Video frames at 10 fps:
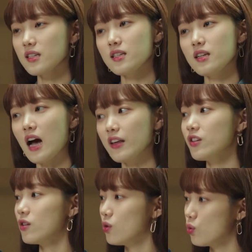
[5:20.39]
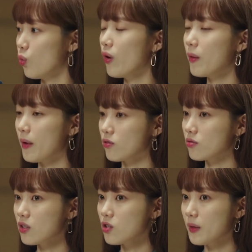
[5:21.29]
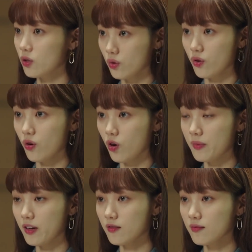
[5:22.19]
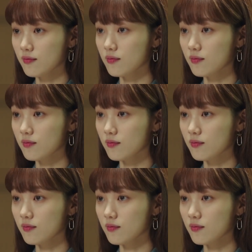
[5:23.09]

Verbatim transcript: 사실이 아닌 일로 오해받고 상처받았던 경험이요.